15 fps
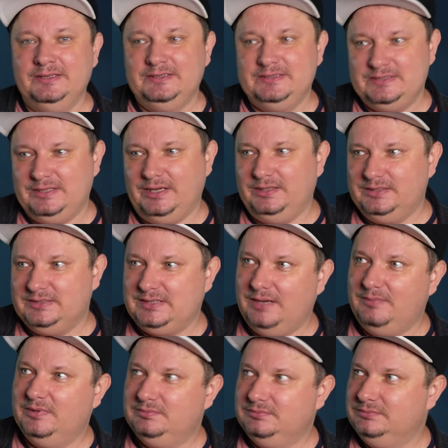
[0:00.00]
и стала
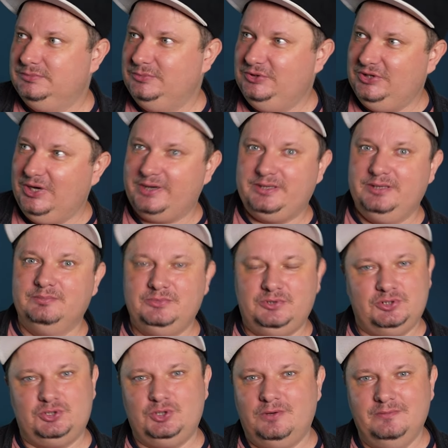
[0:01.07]
самым ярким
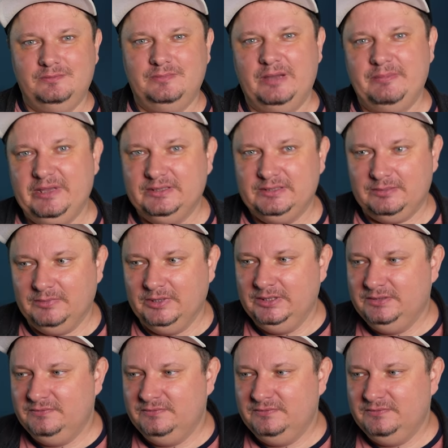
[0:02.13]
трешовым моментом